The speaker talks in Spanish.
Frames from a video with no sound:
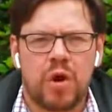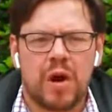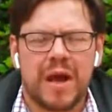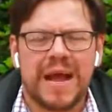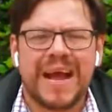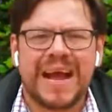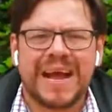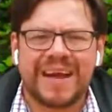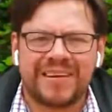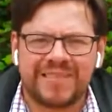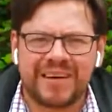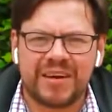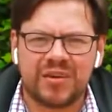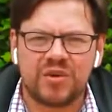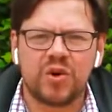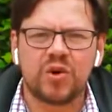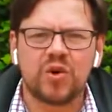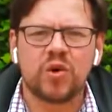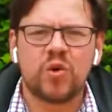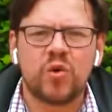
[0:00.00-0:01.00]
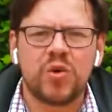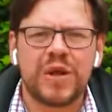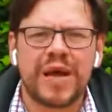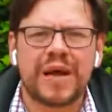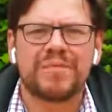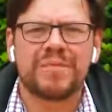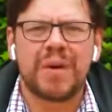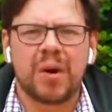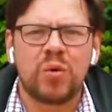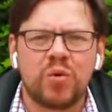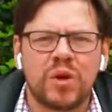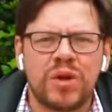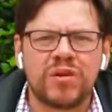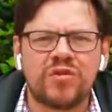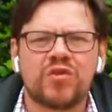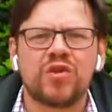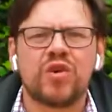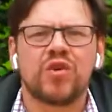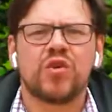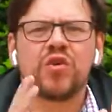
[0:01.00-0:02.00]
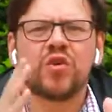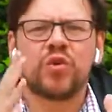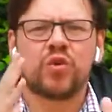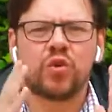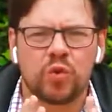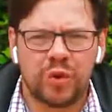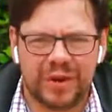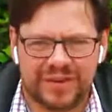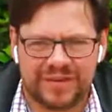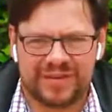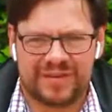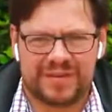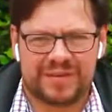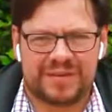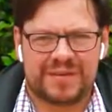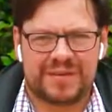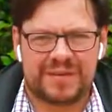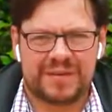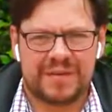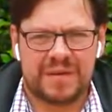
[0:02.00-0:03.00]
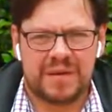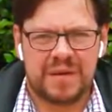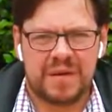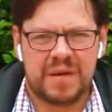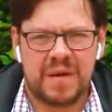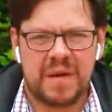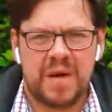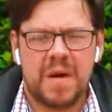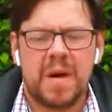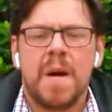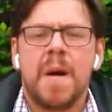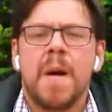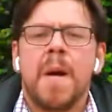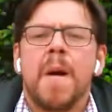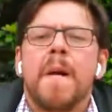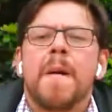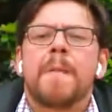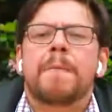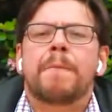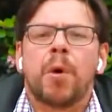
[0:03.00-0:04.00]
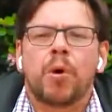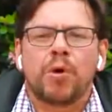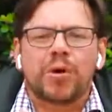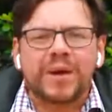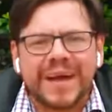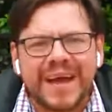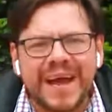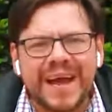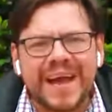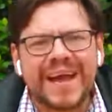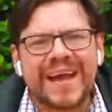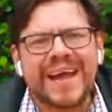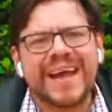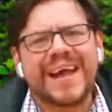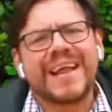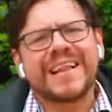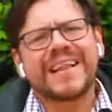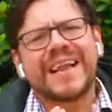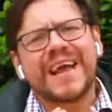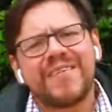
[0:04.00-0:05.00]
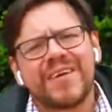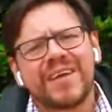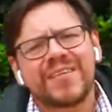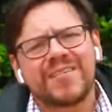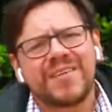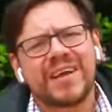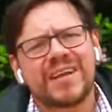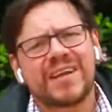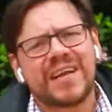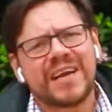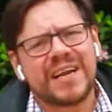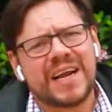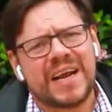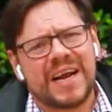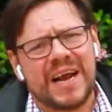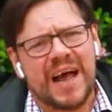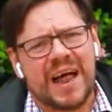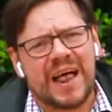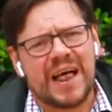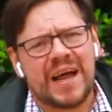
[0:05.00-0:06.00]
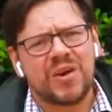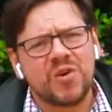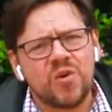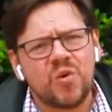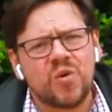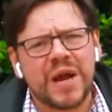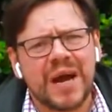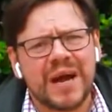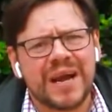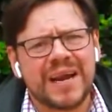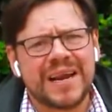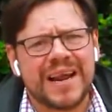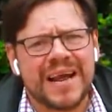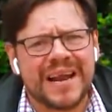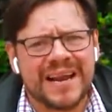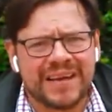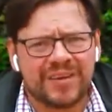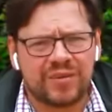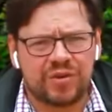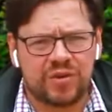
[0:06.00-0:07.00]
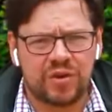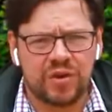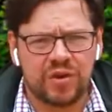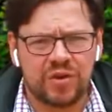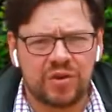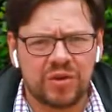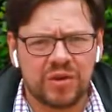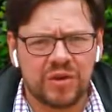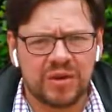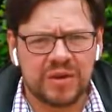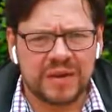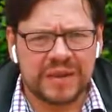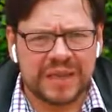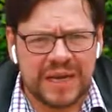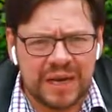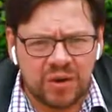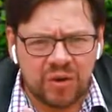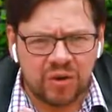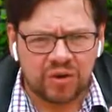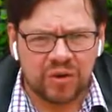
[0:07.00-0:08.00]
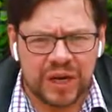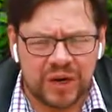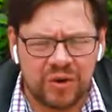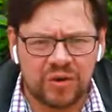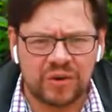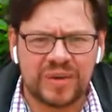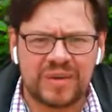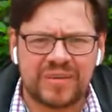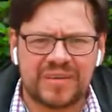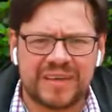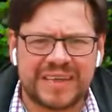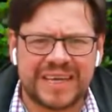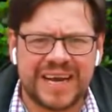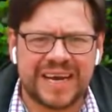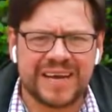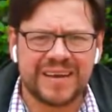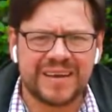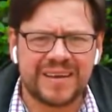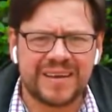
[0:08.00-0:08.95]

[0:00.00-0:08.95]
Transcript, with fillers: el señor Julián Mauricio Ruiz. ¿Por qué debe ser declarada nula la elección del Contralor Distrital?